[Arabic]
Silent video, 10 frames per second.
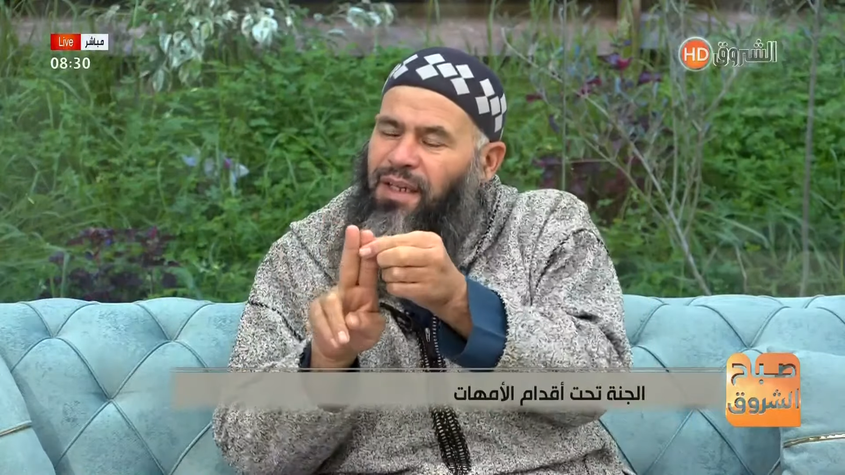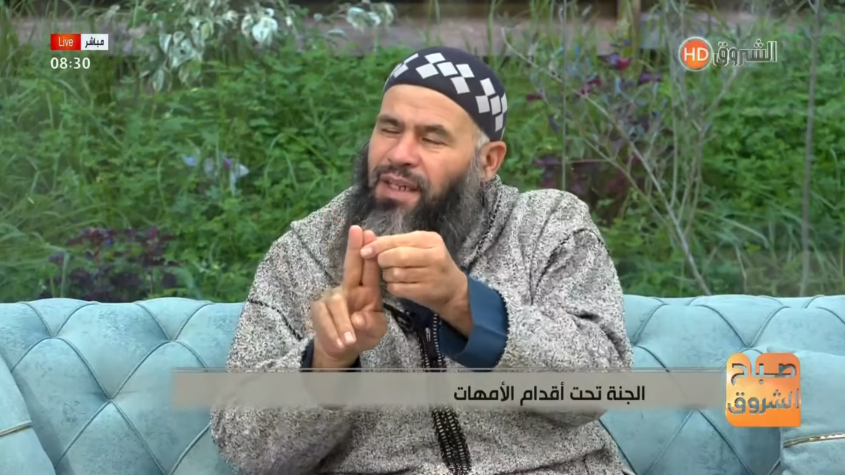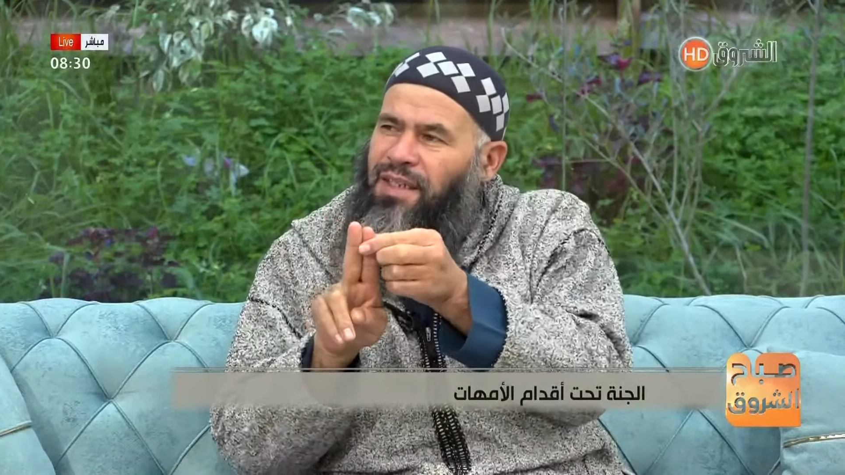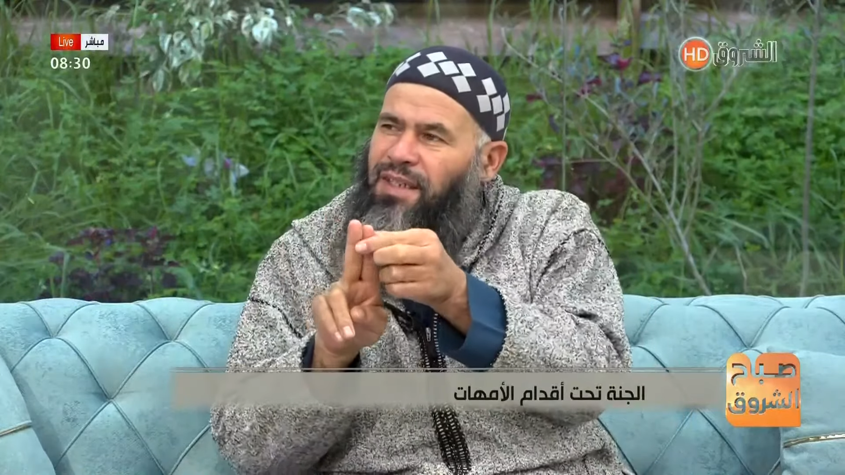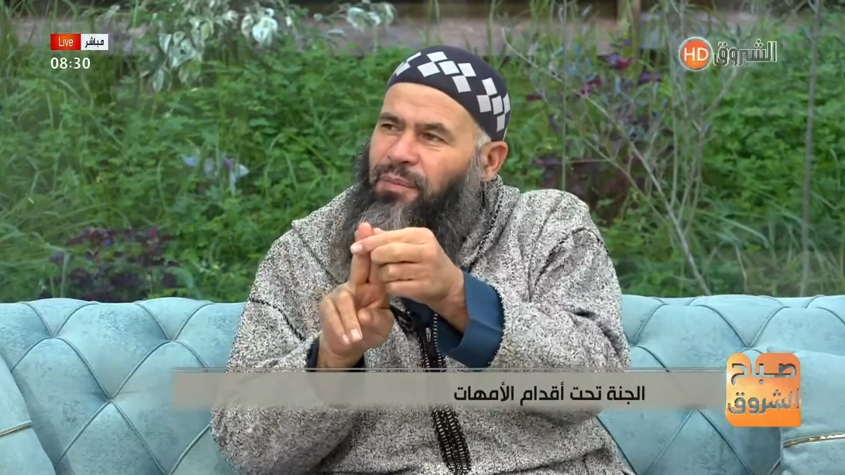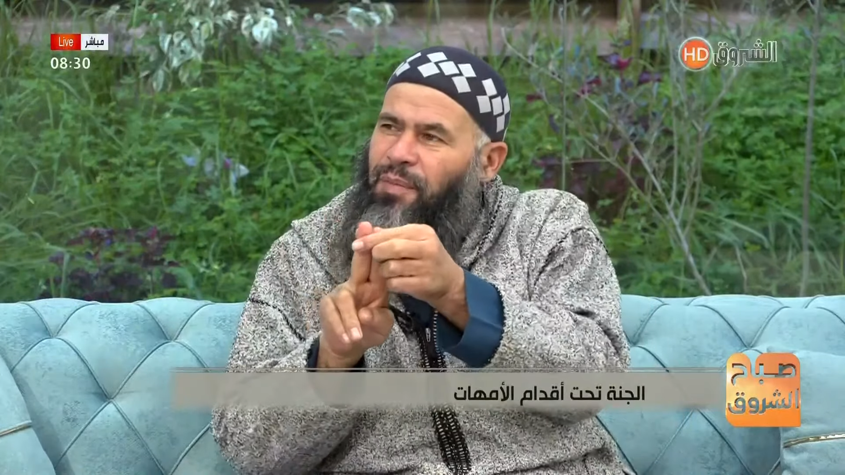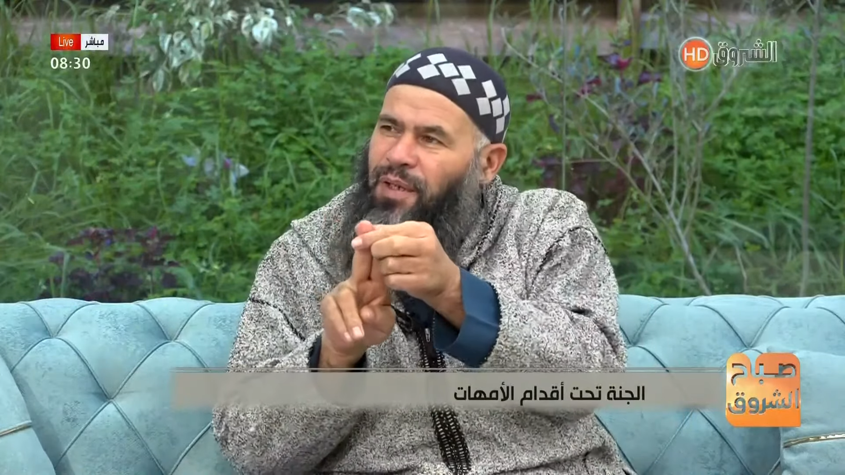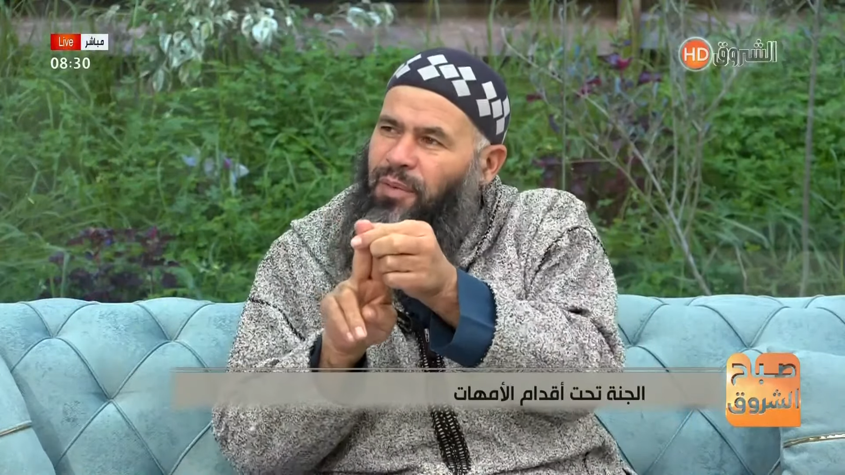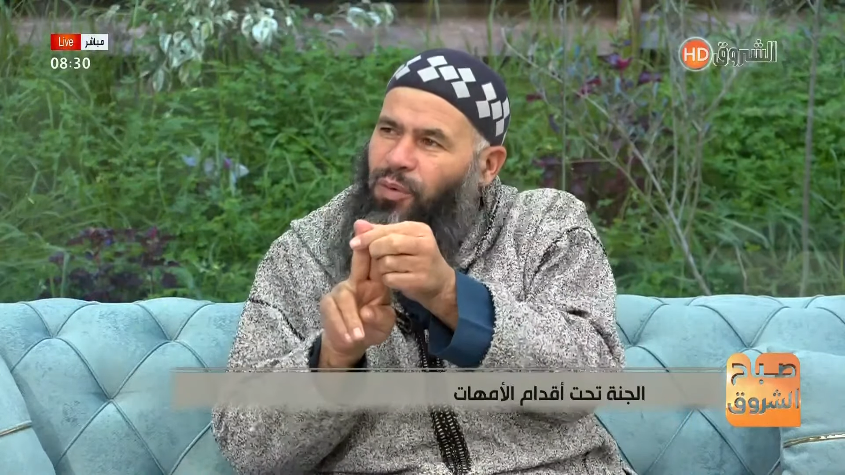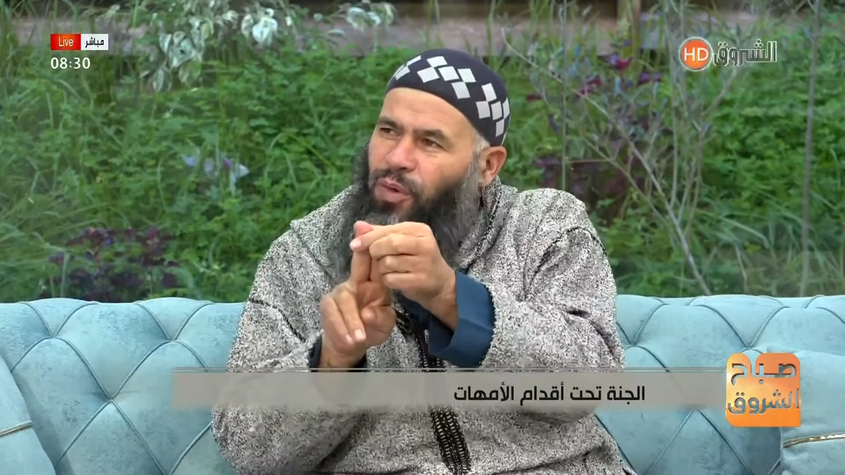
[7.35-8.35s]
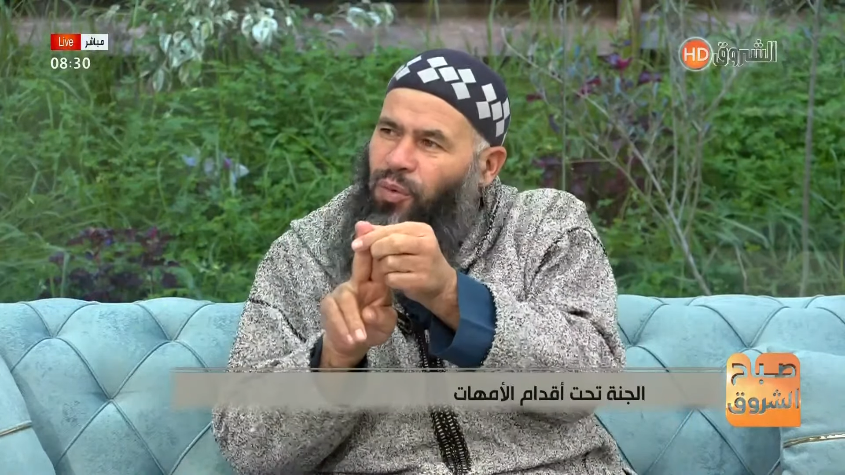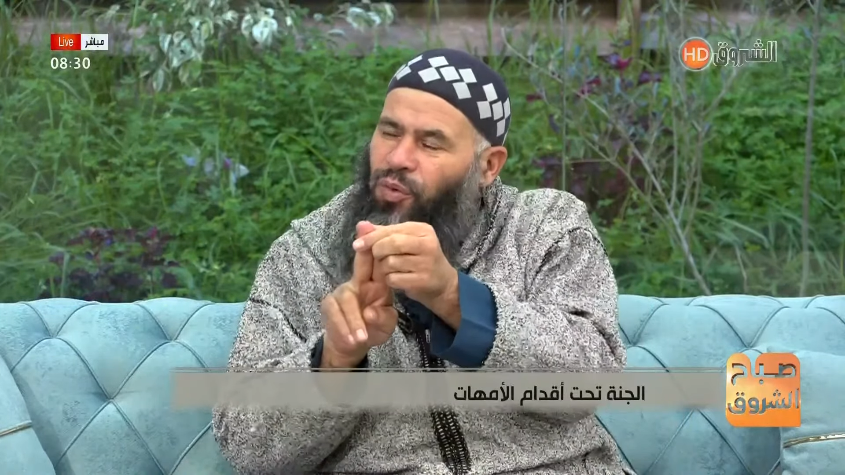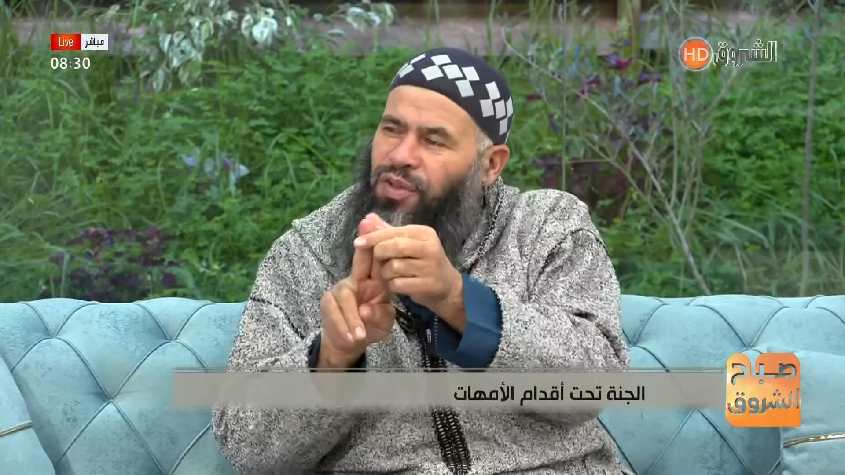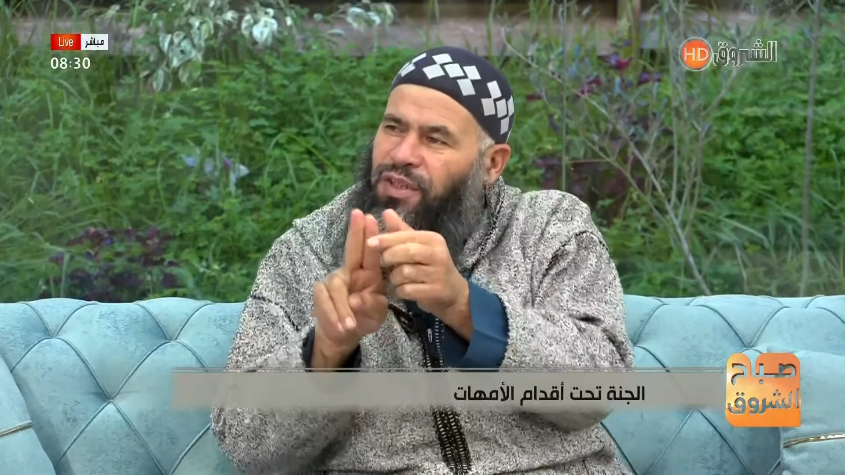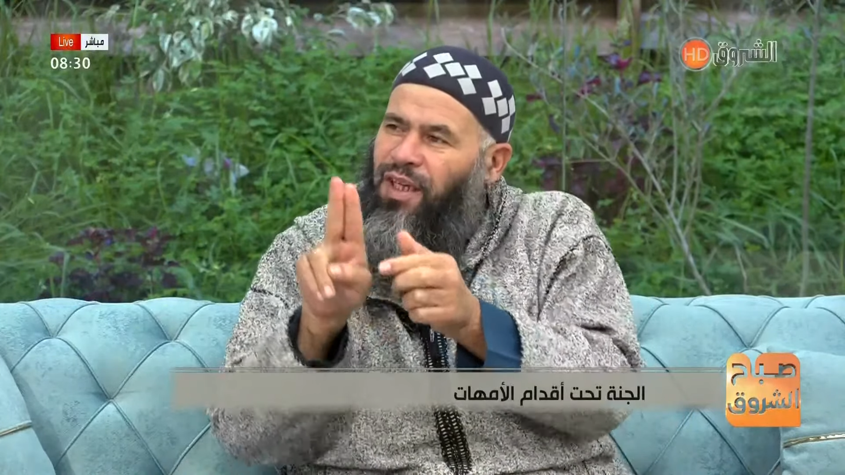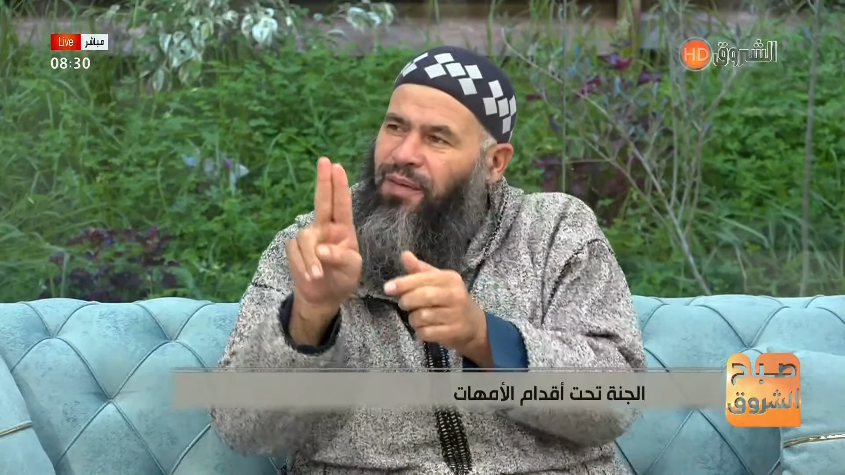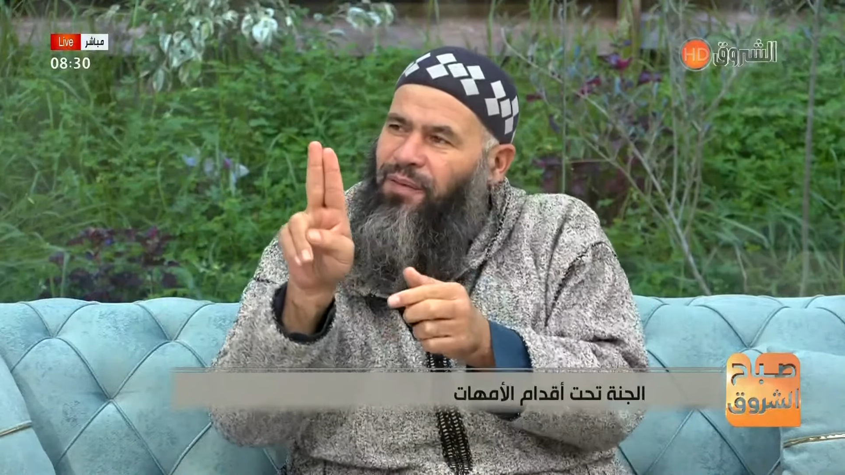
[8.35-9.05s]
السبابة والوسطى